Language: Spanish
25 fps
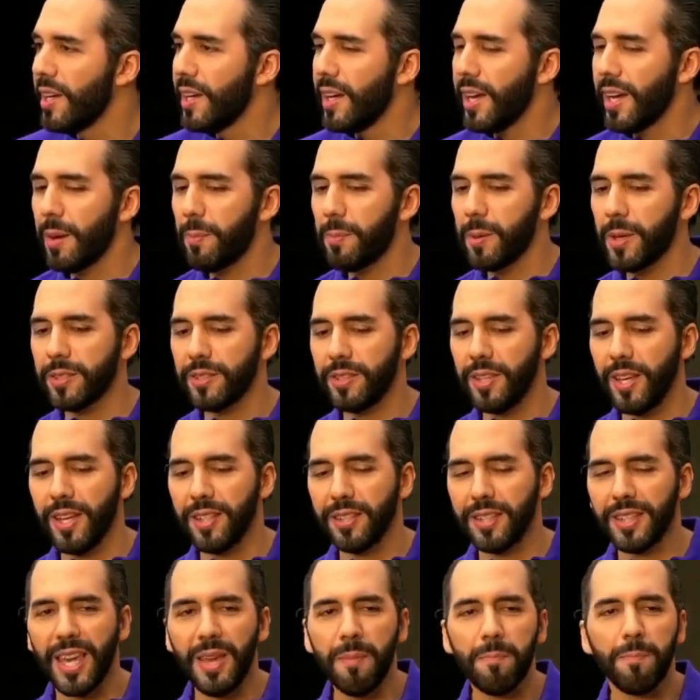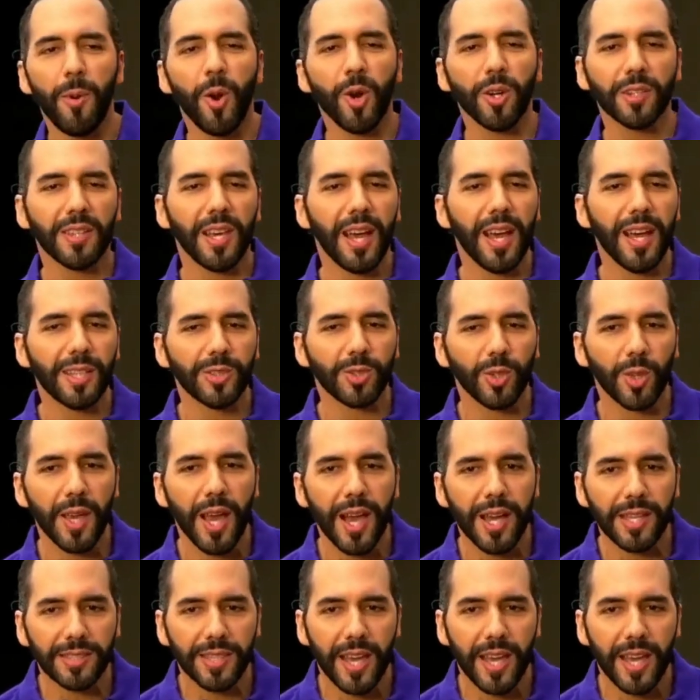el presidente, ¿qué importa eso ya?